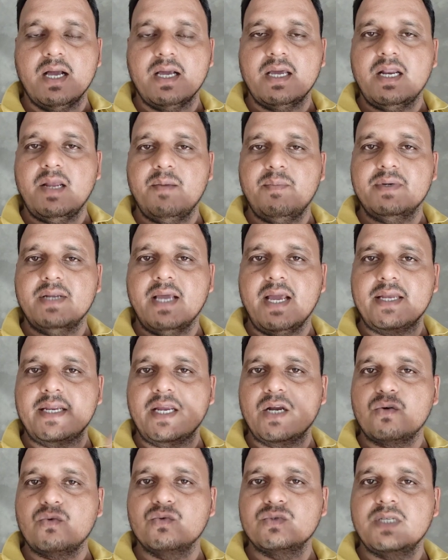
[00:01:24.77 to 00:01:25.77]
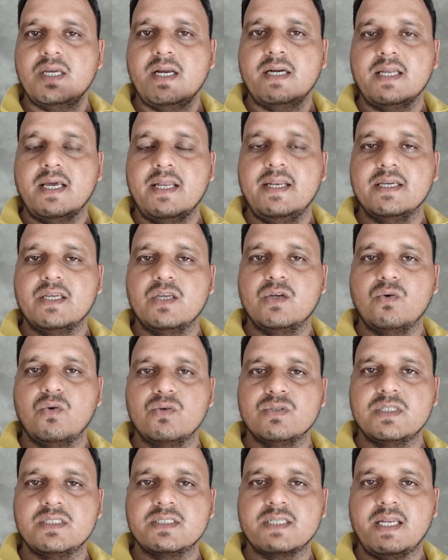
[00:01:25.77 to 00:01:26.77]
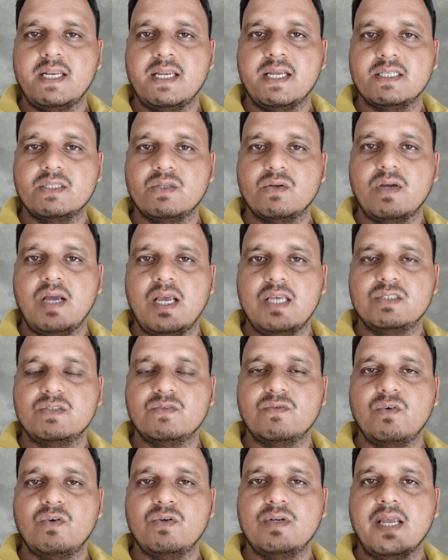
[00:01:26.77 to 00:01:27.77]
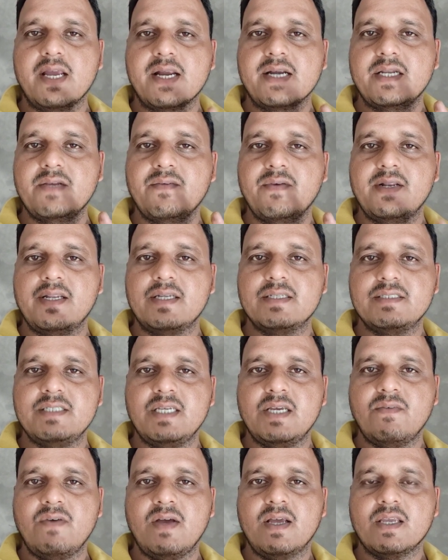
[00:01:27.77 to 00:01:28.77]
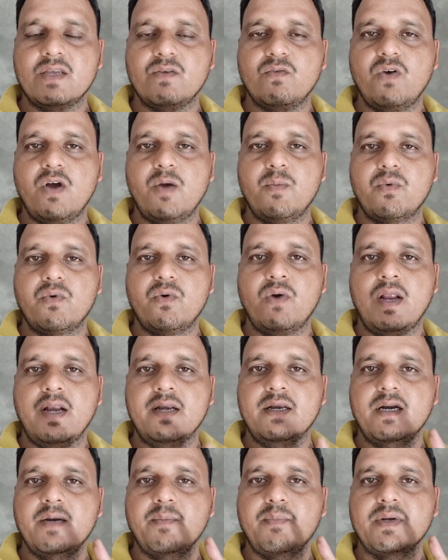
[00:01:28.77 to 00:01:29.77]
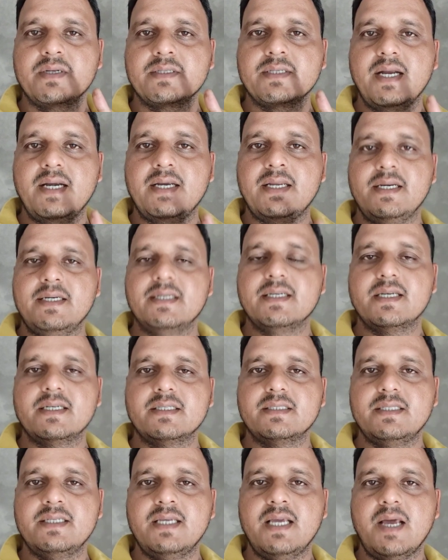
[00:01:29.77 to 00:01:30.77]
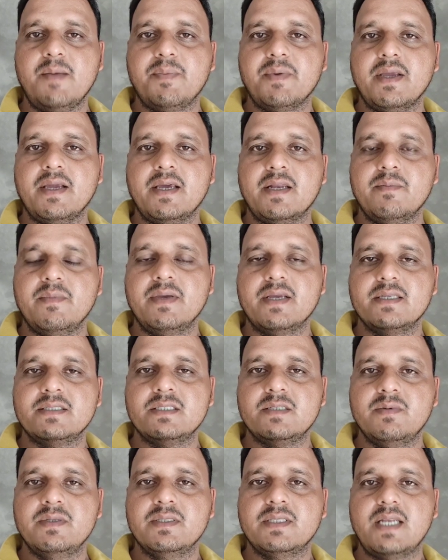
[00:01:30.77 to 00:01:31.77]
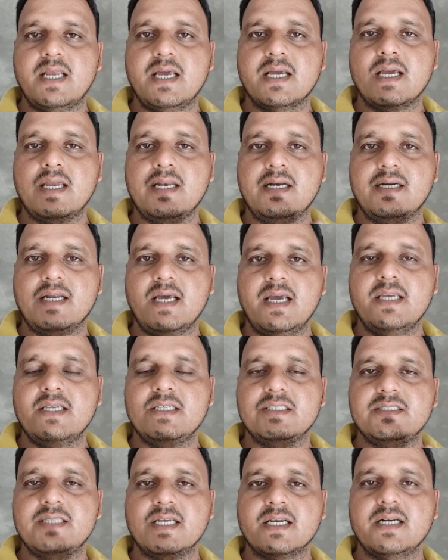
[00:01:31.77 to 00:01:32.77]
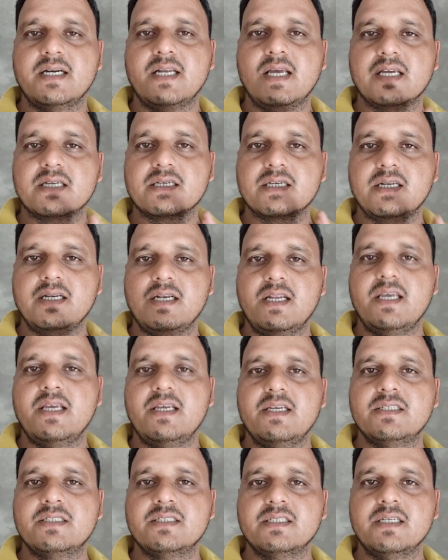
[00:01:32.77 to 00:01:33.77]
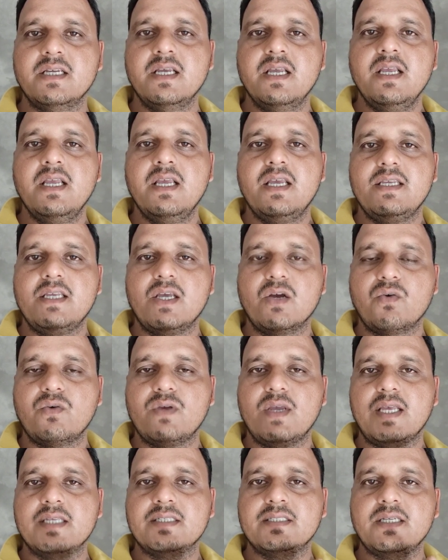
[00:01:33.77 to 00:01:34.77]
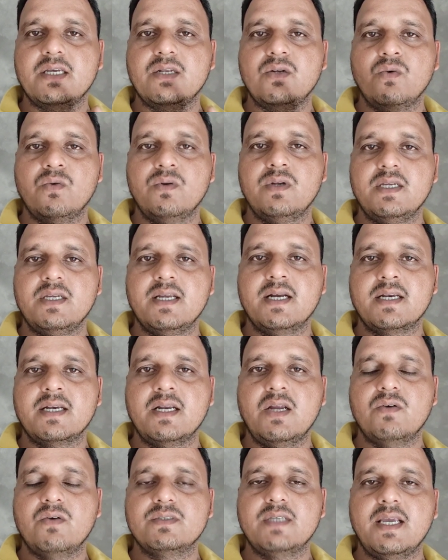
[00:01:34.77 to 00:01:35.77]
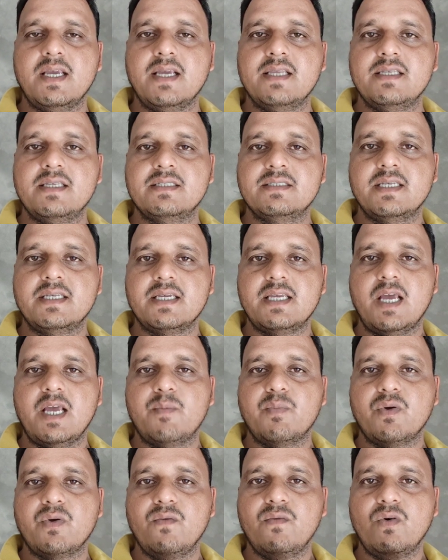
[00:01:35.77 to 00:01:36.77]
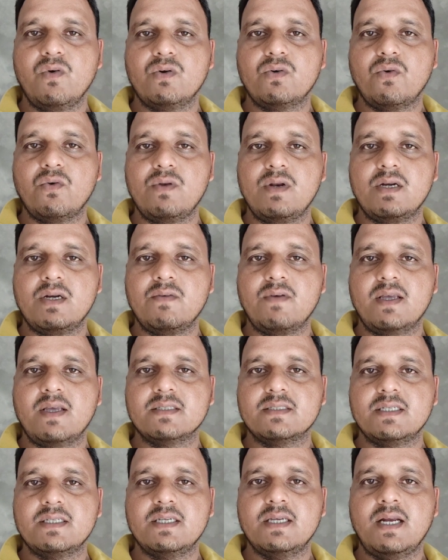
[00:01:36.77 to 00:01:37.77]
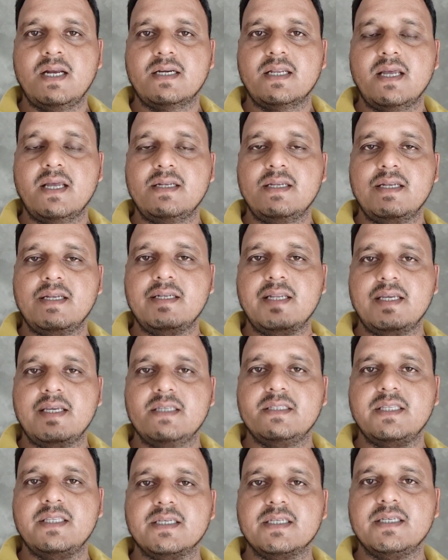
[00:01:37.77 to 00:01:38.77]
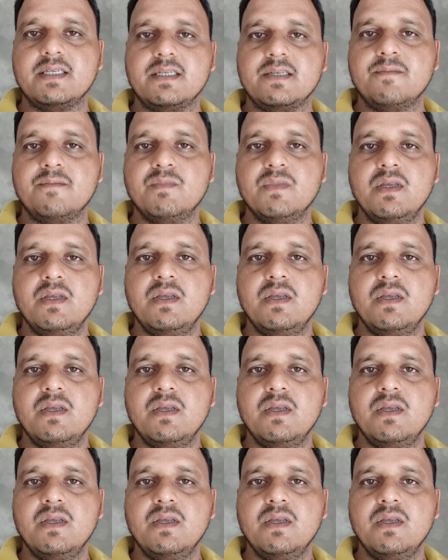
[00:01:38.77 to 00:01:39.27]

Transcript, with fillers: अगर आप डायरेक्ट उसे हटाने की कोशिश करेंगे तो गाइज वो नेगेटिव एनर्जी है वहाँ की वो आपको हंड्रेड परसेंट हिट करती है आपके घर में किसी भी तरह का लड़ाई झगड़ा कलेश या कोई ऐसी अनहोनी घटना हो जाएगी जिससे कि आपको वो टॉयलेट वहाँ से हटाने नहीं देगी